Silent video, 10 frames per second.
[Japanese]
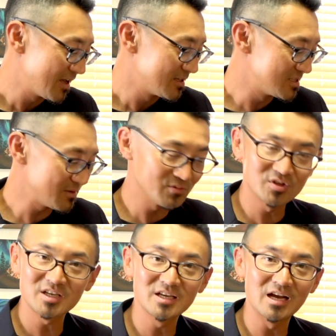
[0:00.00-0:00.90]
全部
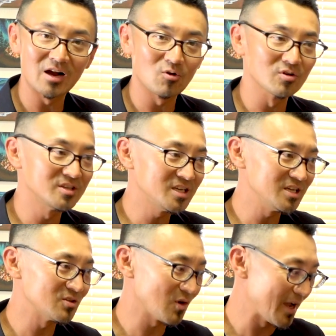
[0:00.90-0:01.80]
t がこう d
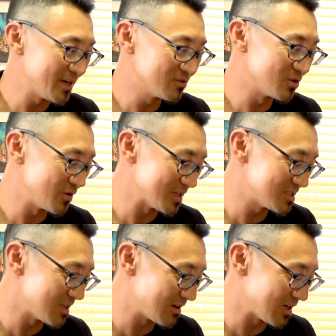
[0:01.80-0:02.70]
とか l のニュアンスに
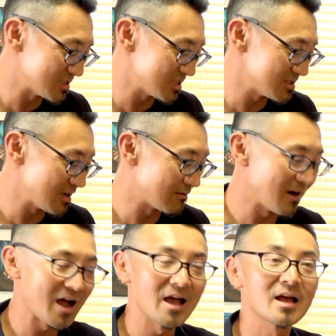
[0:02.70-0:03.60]
なる感じですね。
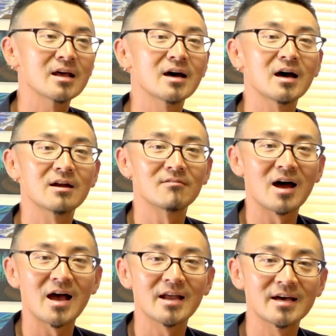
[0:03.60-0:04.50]
right out
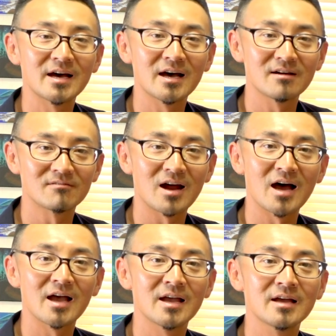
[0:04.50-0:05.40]
right out
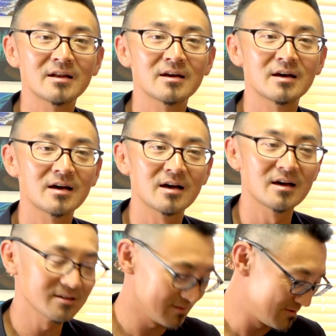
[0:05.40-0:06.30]
right
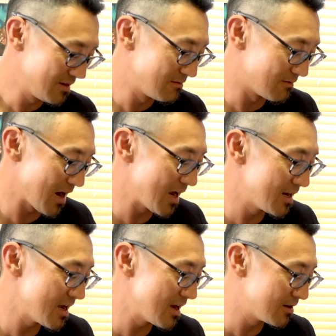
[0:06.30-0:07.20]
right
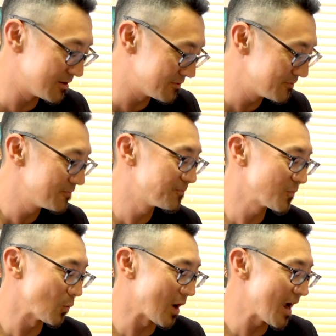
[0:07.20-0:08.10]
out of
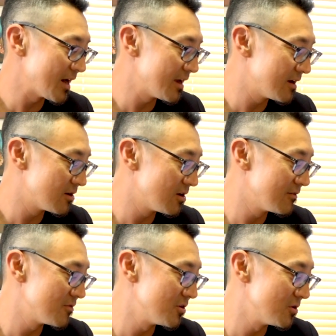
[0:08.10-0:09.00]
right out
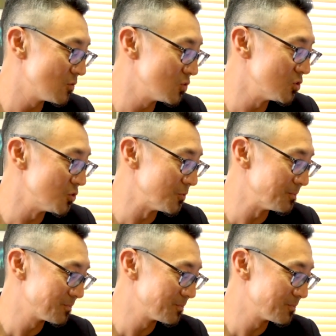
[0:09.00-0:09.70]
of the womb